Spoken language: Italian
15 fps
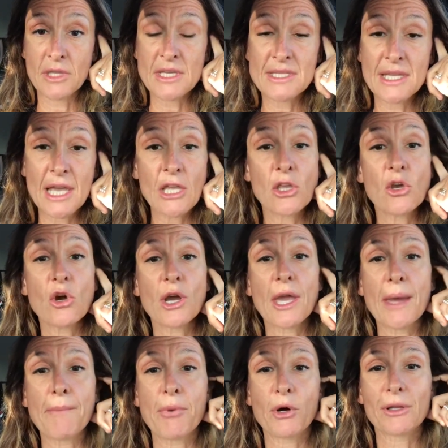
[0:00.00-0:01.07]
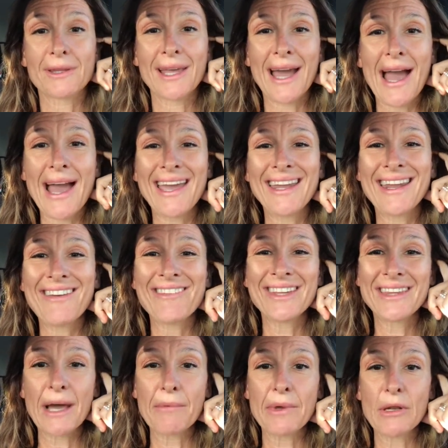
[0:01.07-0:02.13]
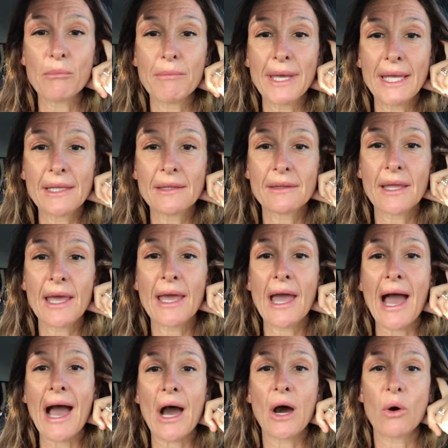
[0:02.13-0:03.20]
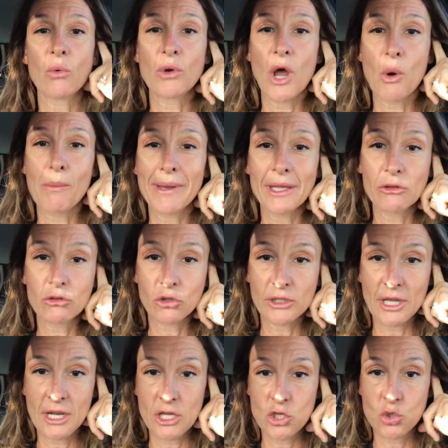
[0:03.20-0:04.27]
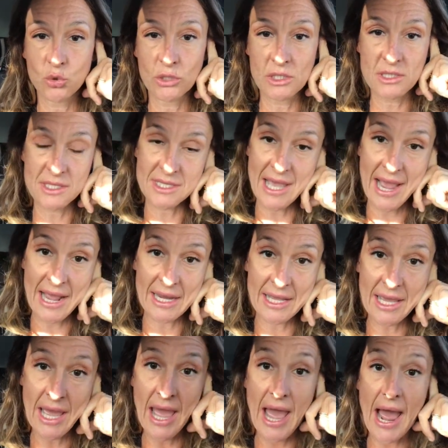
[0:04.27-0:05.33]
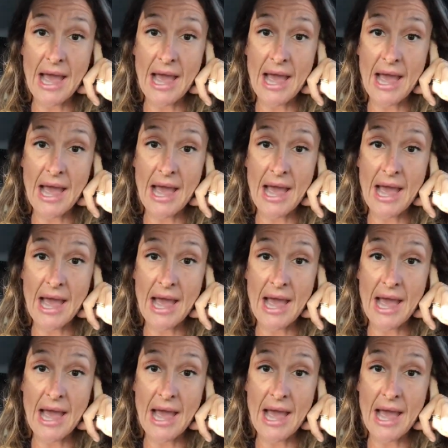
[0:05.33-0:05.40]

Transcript: disegno che porterà inevitabilmente a un aumento delle giudiziali